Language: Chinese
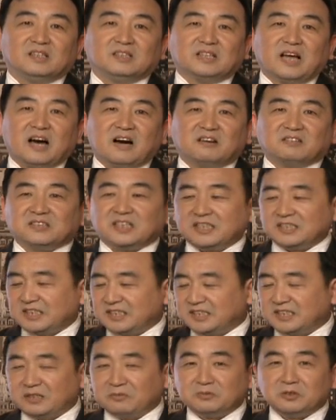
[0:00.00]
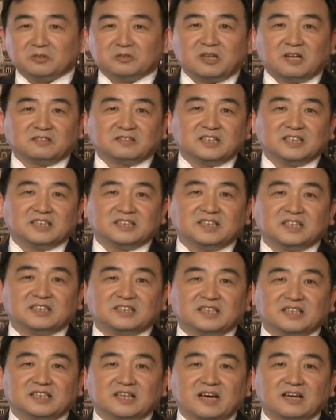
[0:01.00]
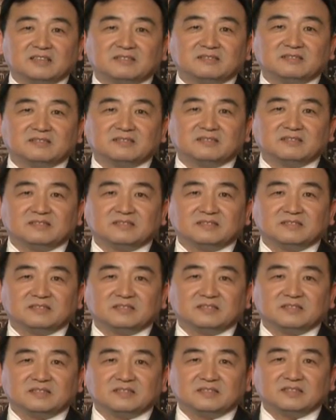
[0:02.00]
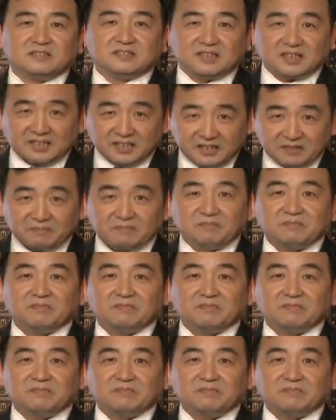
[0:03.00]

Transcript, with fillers: 那好，这期节目就到这里，谢谢大家，再见。